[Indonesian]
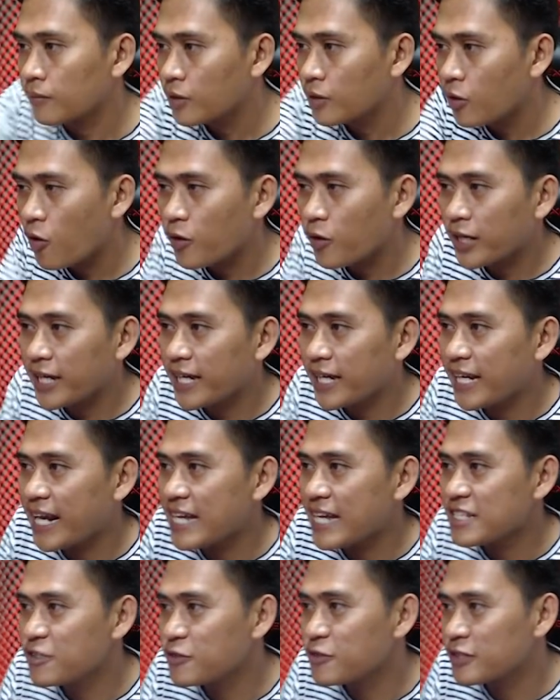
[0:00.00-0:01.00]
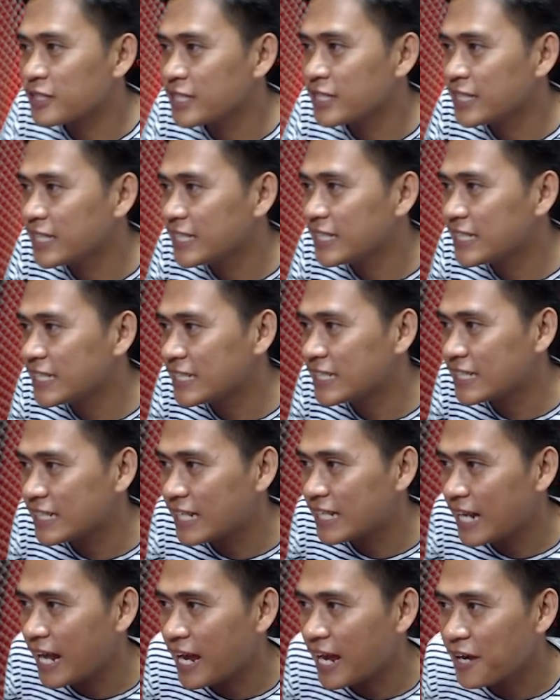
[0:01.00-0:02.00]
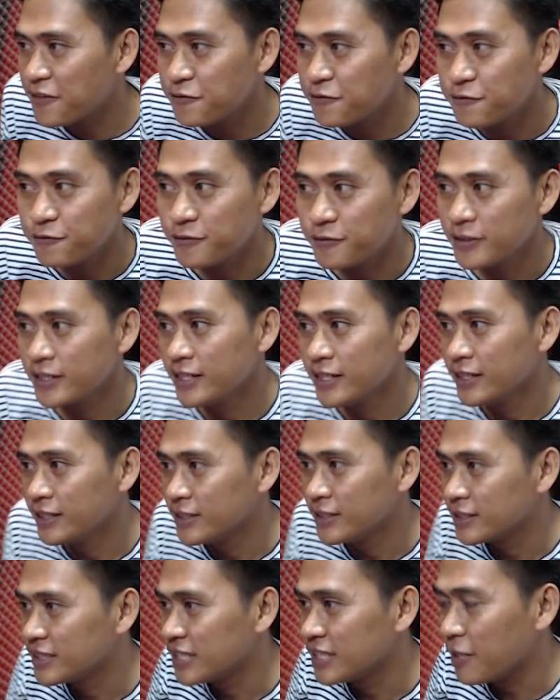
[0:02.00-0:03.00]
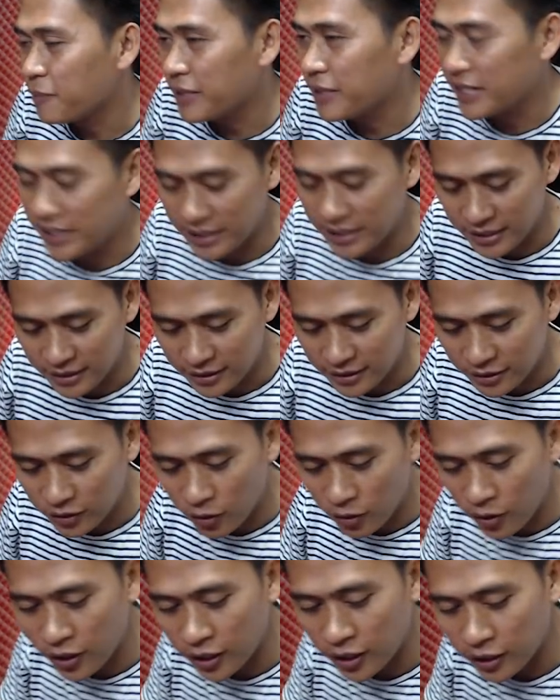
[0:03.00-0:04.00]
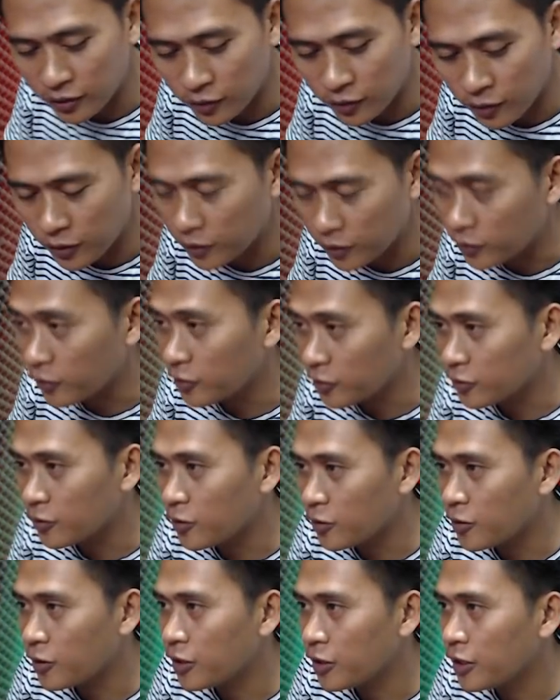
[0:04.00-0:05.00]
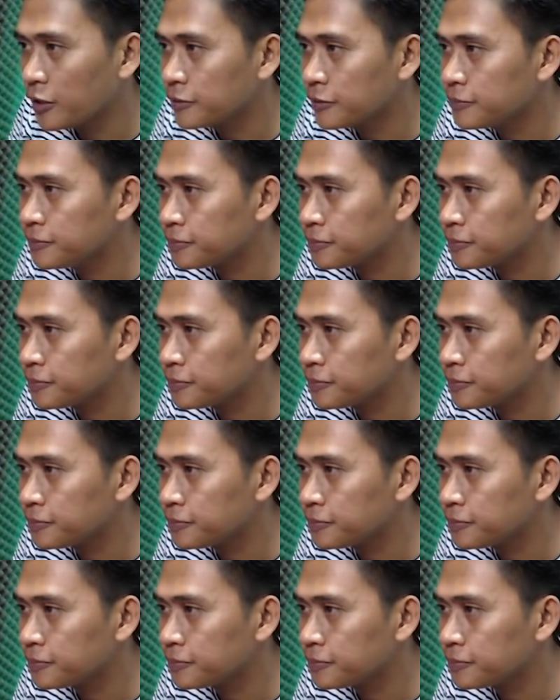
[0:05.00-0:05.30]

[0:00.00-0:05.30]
Oke, lanjut. Ini left siapa ini? Toy, toy, toy, toy.